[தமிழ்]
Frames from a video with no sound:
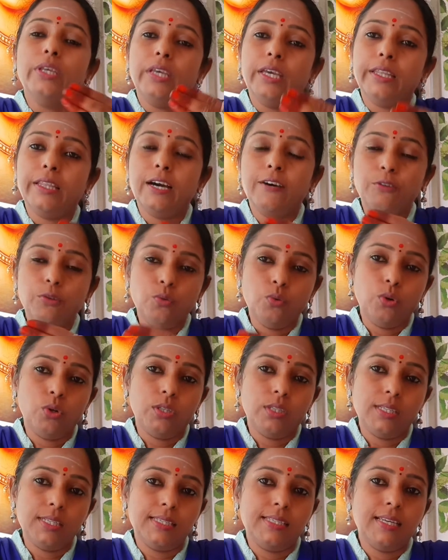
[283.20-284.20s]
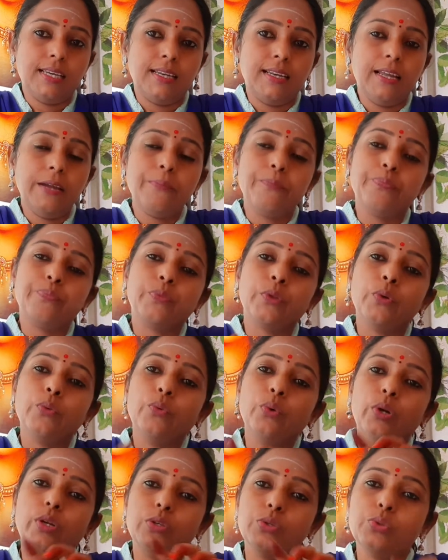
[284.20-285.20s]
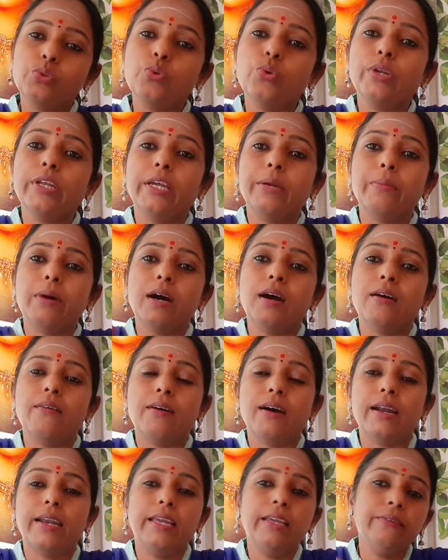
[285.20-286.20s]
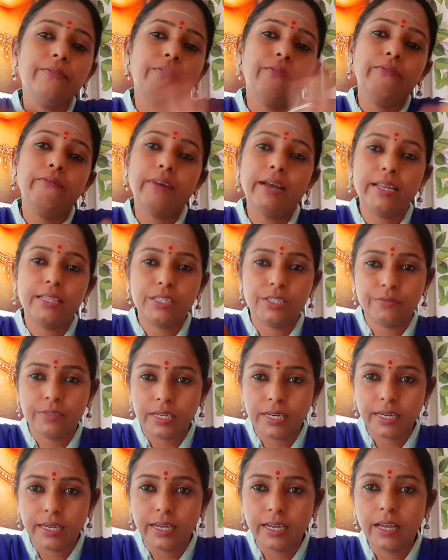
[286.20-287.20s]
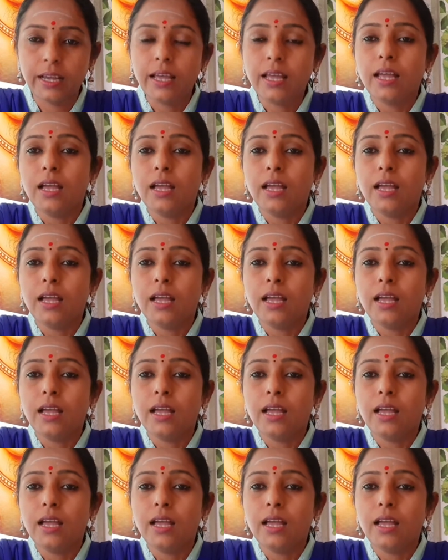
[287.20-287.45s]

ஏதாவது ஒரு திசையில் ஒரு சூரிய பகவானை வரைஞ்சி விட்டுருங்க